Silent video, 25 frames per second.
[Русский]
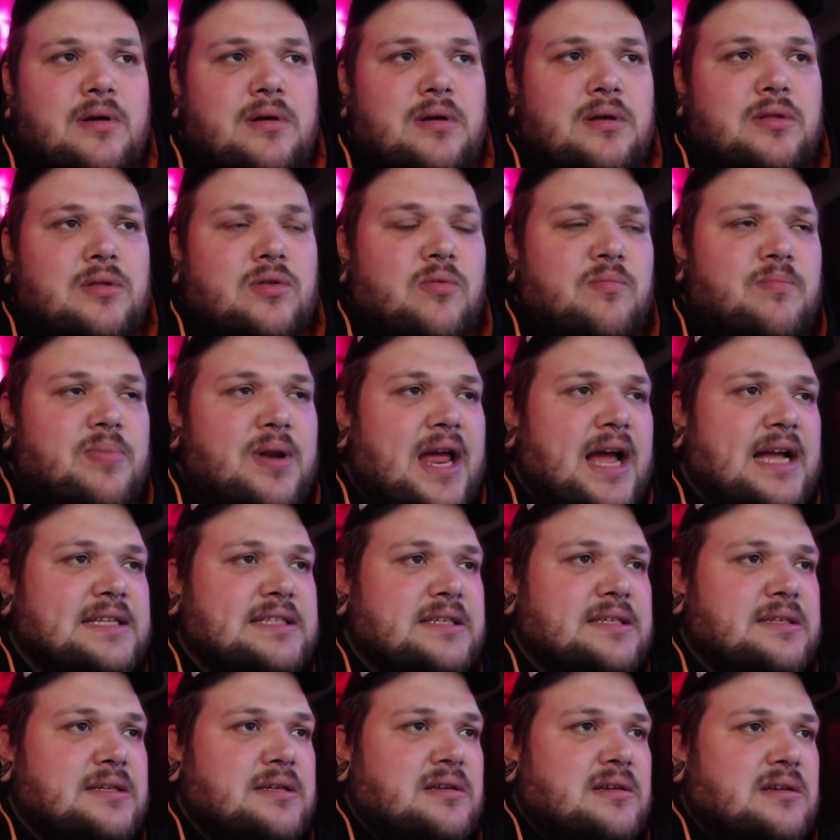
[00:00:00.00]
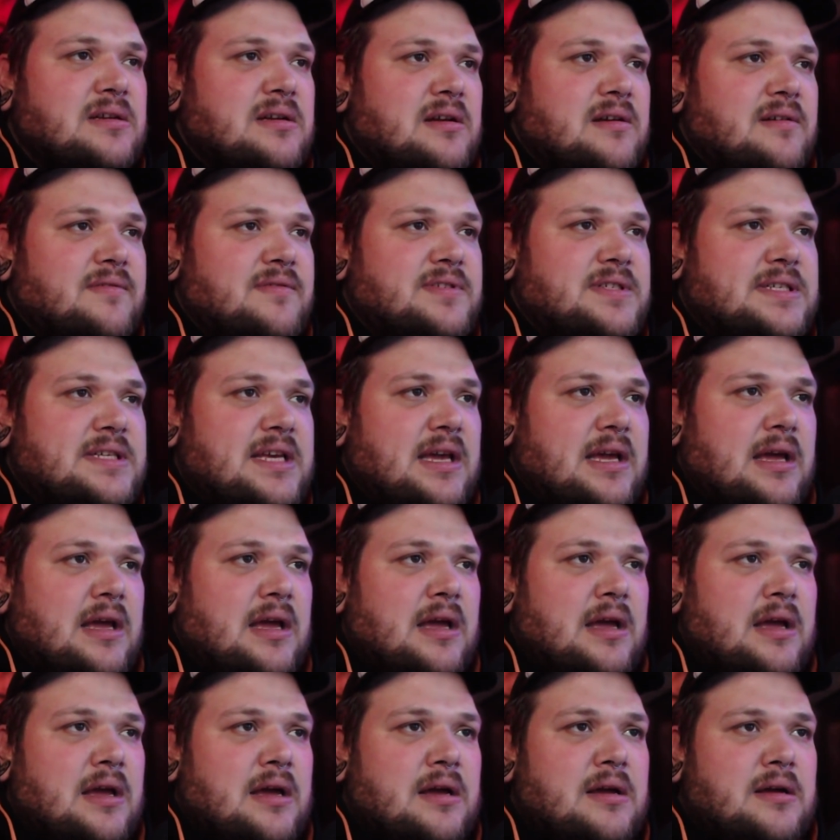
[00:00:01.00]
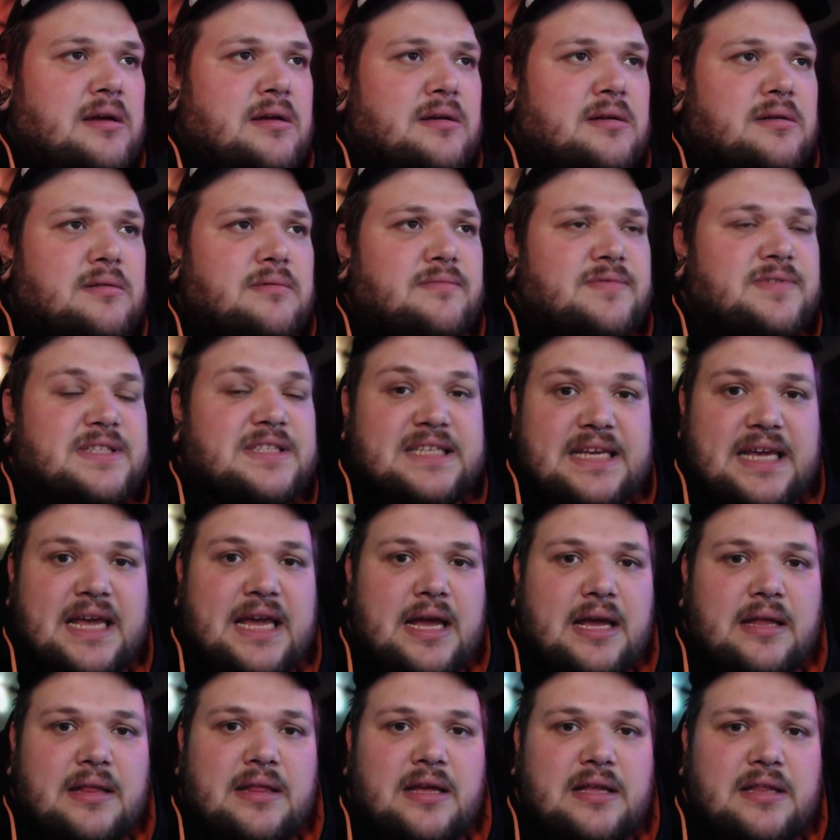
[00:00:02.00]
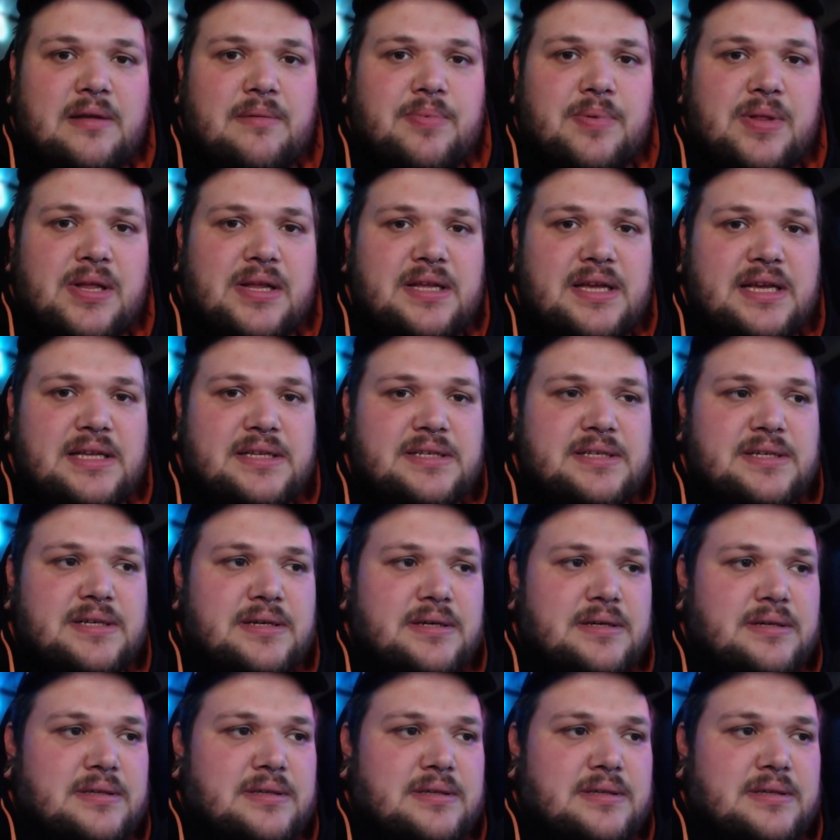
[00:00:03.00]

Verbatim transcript: Но, блядь, все, все на этой планете